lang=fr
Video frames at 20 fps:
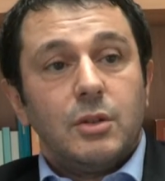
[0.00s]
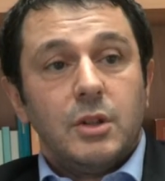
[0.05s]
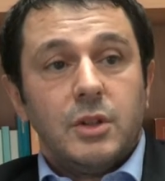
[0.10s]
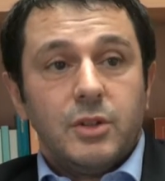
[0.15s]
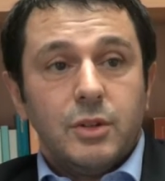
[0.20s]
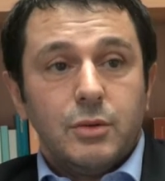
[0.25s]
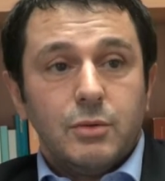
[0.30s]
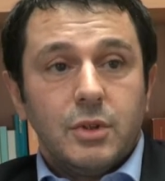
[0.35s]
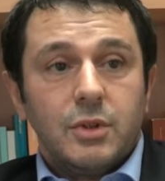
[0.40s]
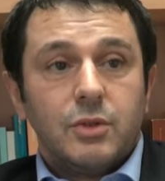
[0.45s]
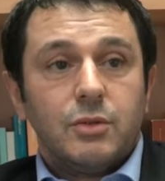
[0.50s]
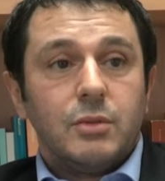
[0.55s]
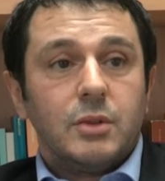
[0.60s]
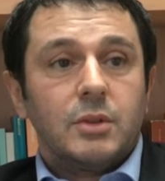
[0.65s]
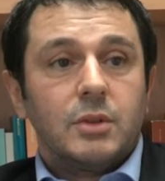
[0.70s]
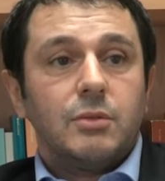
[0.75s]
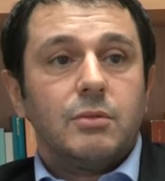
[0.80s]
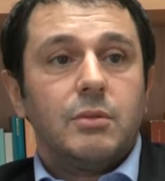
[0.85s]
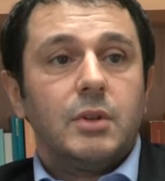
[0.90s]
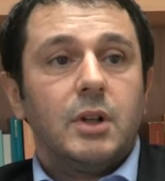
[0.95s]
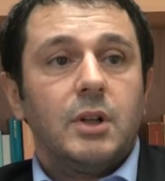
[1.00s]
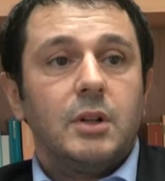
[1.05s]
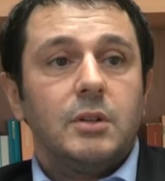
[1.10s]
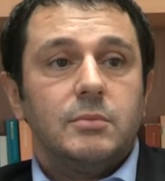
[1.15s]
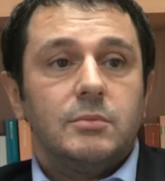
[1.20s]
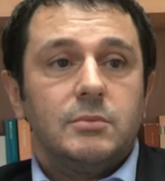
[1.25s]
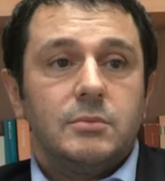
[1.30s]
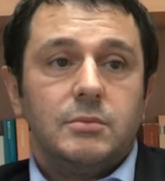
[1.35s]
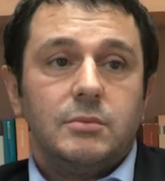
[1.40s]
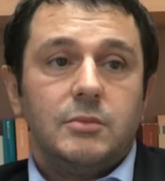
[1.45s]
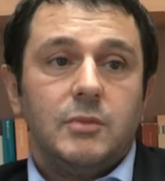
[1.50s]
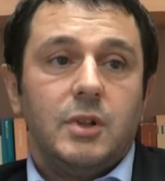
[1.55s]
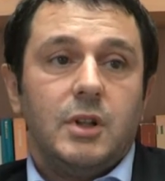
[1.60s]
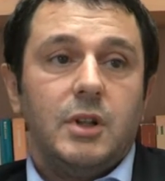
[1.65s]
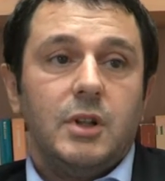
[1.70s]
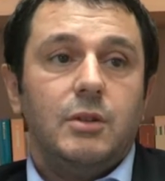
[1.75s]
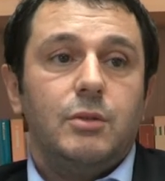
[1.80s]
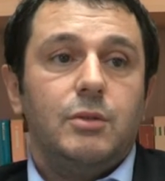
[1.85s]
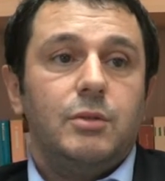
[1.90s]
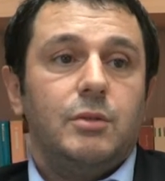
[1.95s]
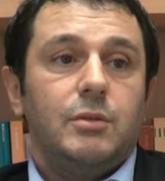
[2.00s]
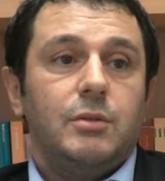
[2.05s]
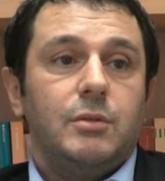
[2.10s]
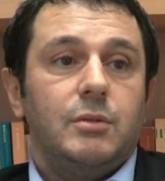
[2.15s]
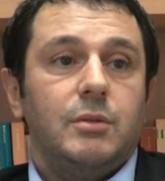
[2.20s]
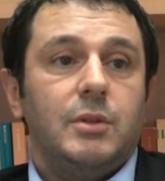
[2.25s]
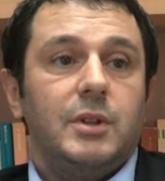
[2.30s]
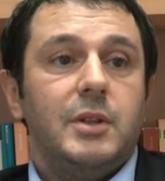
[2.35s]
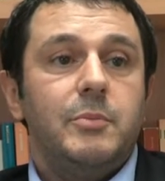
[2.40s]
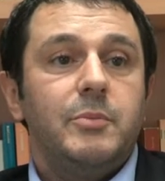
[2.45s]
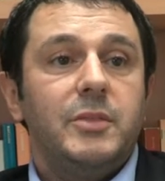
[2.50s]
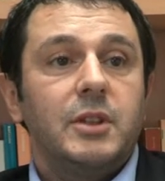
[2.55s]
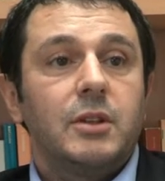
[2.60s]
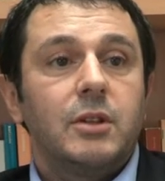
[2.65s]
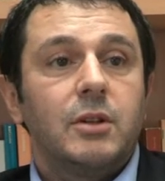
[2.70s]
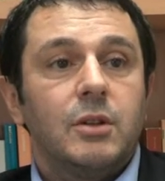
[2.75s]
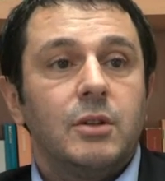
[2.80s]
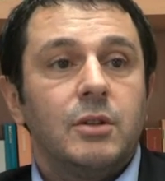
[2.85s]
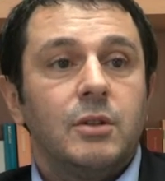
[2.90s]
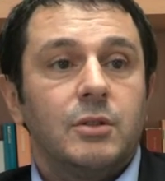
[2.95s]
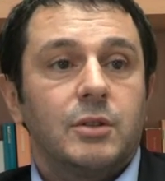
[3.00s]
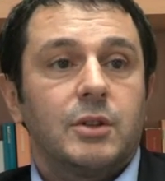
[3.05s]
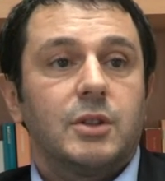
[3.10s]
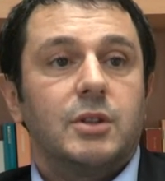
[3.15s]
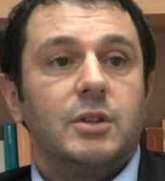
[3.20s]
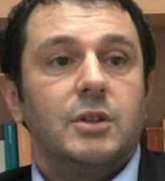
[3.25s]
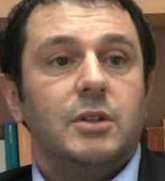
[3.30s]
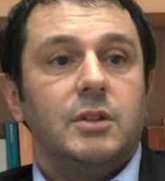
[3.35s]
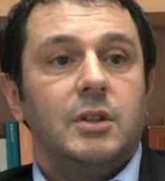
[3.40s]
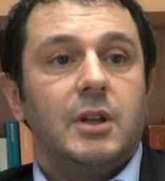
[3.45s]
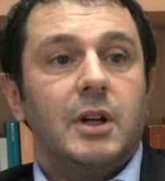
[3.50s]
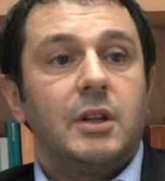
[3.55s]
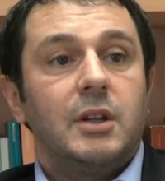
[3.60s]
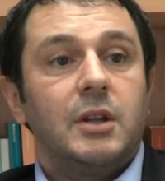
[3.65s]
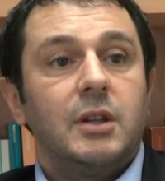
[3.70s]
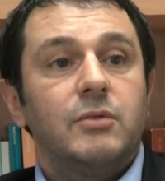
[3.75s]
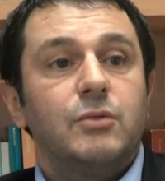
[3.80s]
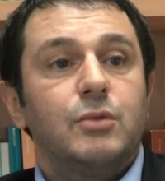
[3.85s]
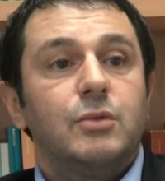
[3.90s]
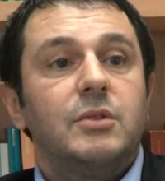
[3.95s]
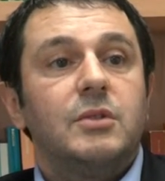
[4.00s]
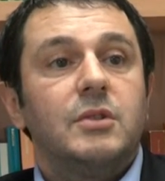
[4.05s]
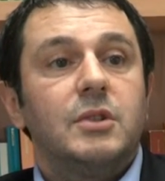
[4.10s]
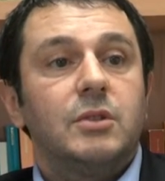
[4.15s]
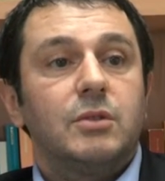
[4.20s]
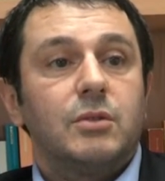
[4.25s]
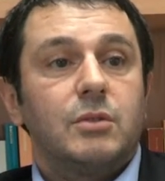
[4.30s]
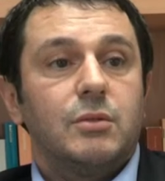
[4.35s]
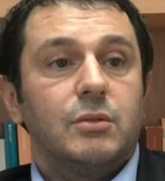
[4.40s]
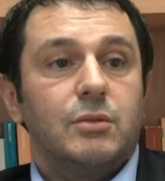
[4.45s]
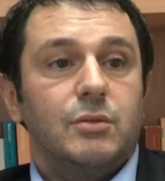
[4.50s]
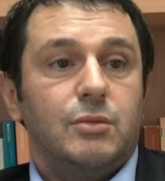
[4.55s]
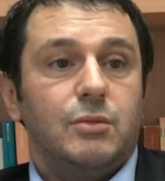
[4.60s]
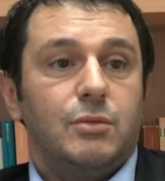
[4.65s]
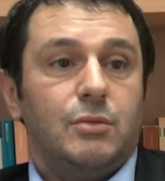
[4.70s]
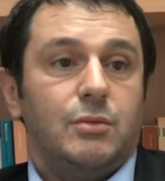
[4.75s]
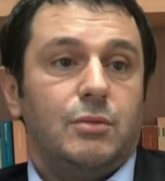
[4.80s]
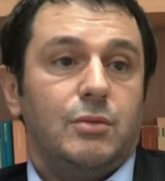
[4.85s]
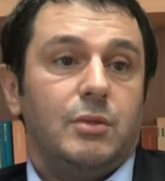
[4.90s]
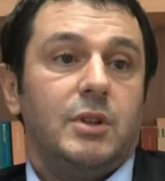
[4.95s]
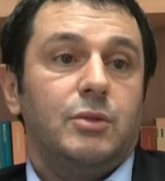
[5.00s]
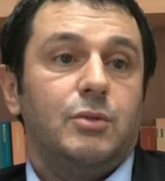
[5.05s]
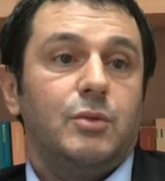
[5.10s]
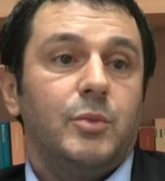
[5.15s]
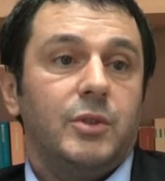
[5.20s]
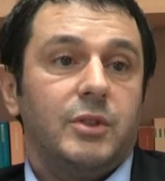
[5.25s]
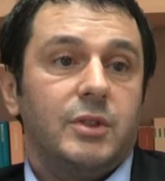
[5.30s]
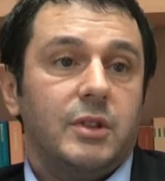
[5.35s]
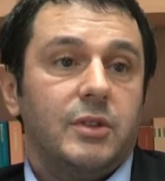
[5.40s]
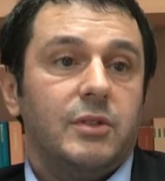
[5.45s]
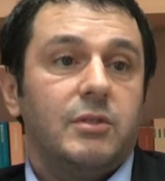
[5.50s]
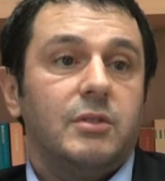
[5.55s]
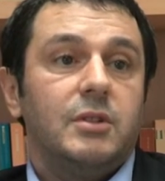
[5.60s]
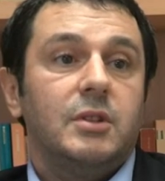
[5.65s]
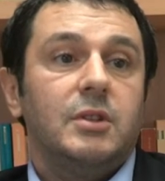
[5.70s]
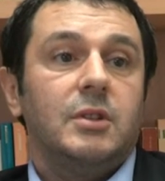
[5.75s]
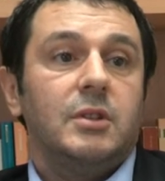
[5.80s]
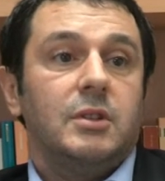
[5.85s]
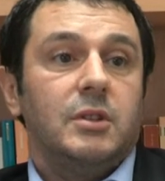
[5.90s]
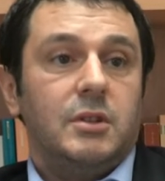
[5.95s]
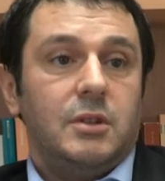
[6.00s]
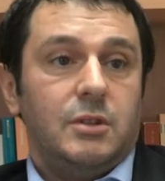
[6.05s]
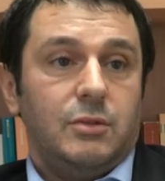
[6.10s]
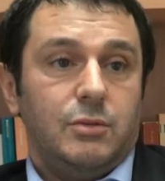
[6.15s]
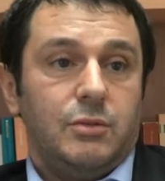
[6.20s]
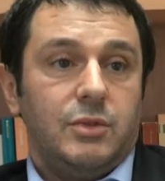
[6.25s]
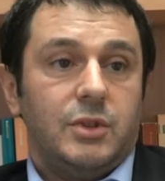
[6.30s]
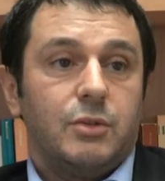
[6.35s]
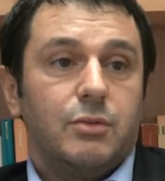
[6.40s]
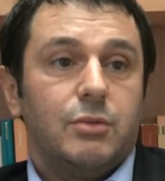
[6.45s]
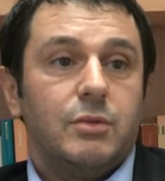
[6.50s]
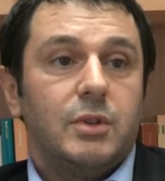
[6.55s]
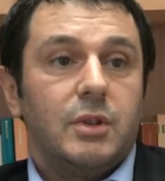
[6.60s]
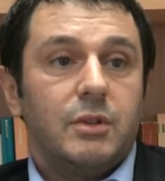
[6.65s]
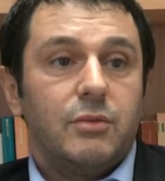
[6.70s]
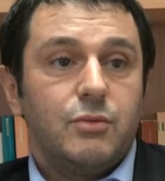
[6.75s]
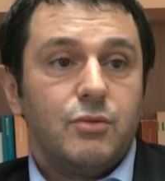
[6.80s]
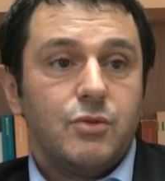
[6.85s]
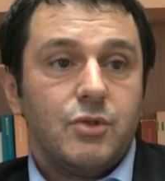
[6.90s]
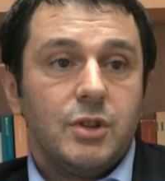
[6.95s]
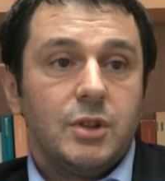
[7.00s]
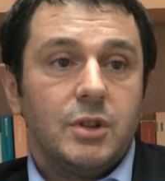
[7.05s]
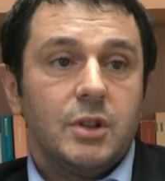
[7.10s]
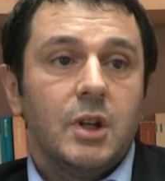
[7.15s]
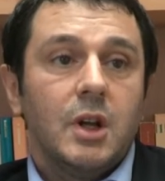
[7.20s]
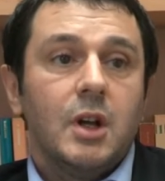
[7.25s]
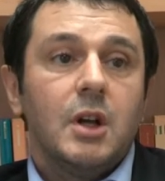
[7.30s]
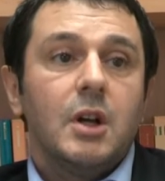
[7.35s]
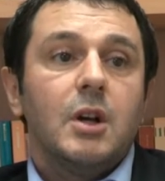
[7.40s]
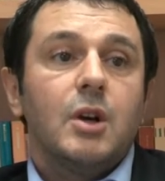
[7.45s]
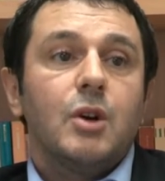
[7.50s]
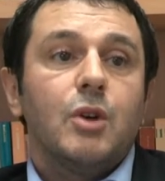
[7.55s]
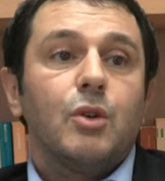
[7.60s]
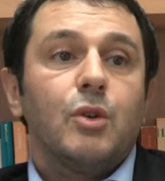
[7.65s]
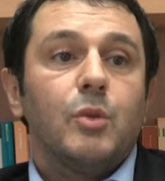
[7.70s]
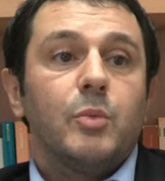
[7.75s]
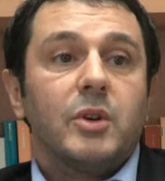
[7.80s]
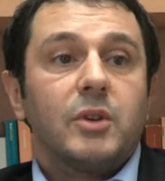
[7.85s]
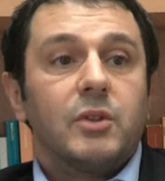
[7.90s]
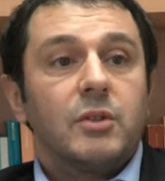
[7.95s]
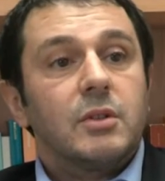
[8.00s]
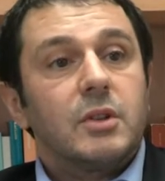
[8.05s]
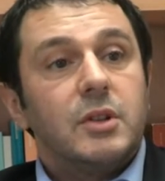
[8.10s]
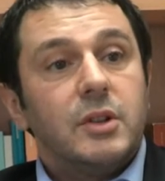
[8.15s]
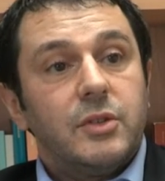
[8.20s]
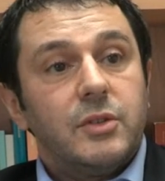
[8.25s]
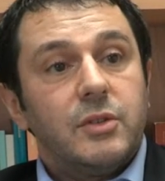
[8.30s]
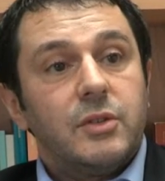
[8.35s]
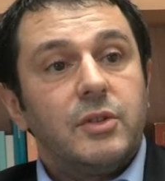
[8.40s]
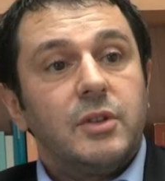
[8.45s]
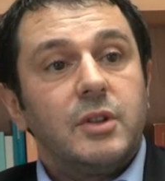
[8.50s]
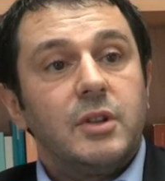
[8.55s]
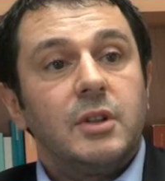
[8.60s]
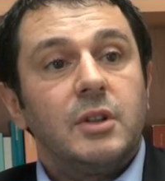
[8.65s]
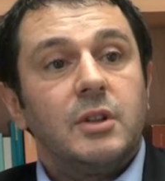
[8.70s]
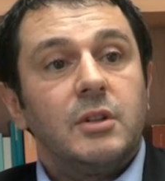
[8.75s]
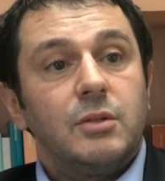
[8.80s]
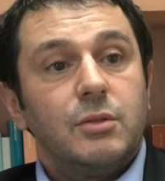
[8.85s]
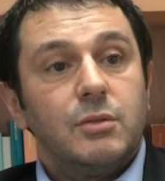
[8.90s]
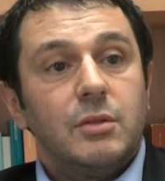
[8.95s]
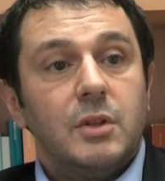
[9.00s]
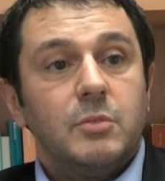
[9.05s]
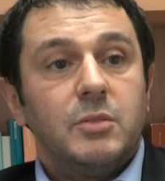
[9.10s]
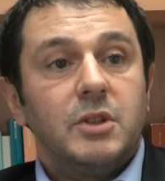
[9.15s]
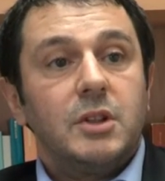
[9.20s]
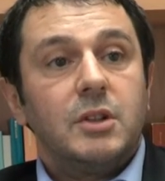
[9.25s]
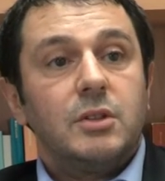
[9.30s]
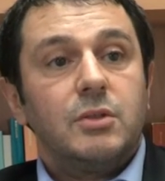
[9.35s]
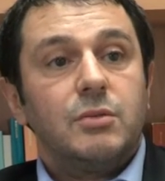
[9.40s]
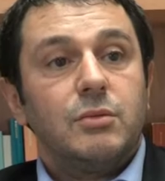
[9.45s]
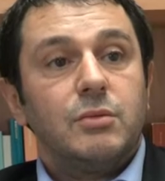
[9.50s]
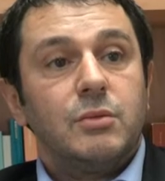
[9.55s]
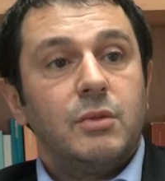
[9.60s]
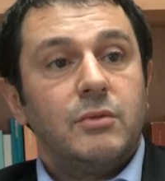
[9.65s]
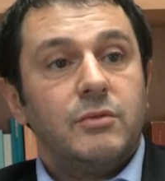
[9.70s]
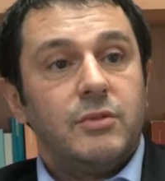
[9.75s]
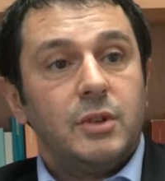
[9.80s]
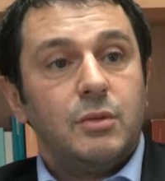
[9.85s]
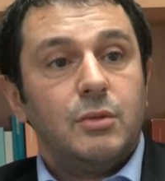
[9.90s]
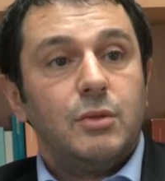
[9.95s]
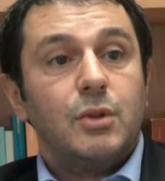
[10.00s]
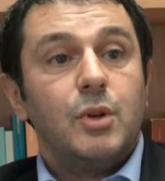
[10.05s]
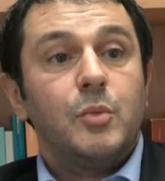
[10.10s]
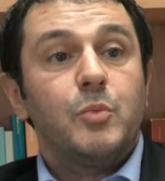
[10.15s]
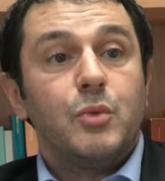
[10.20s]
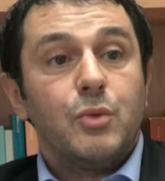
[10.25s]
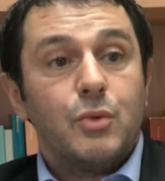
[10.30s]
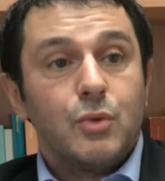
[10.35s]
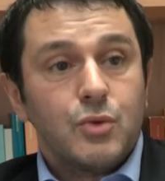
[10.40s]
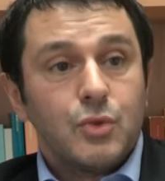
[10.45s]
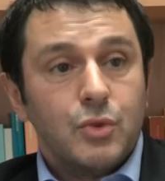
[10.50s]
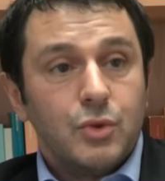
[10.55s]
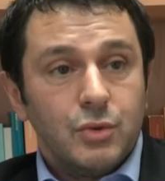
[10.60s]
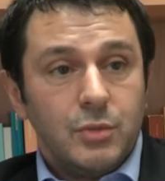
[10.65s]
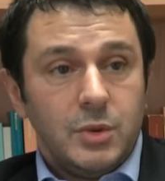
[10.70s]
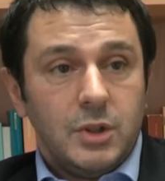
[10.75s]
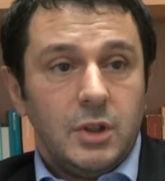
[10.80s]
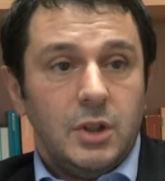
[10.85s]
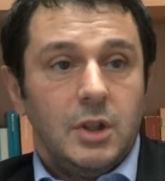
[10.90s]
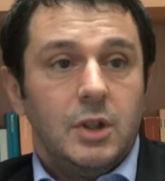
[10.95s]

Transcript: situation actuelle, les migrants qui arrivent au titre de, la demande d'asile et du statut de réfugié représentent l'essentiel de la migration vers l'Europe aujourd'hui.